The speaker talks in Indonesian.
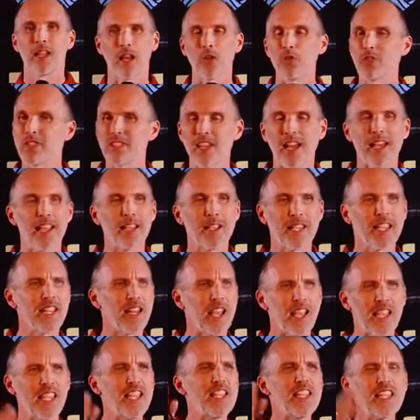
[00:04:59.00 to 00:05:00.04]
Lalu saya
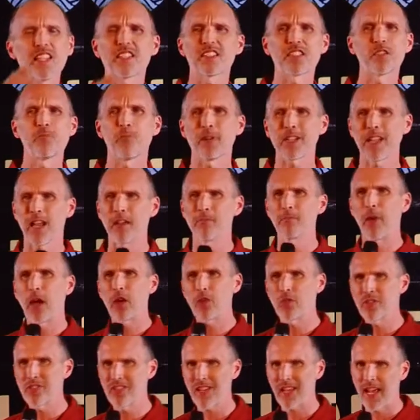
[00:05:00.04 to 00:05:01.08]
kira ini kesempatan
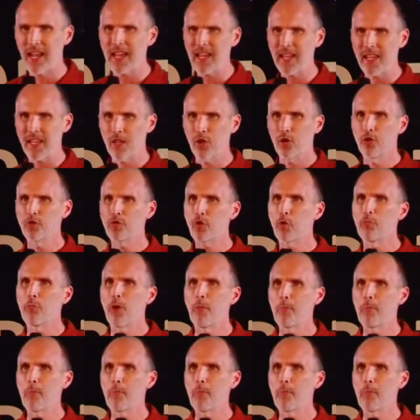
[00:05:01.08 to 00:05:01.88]
bagus sekali untuk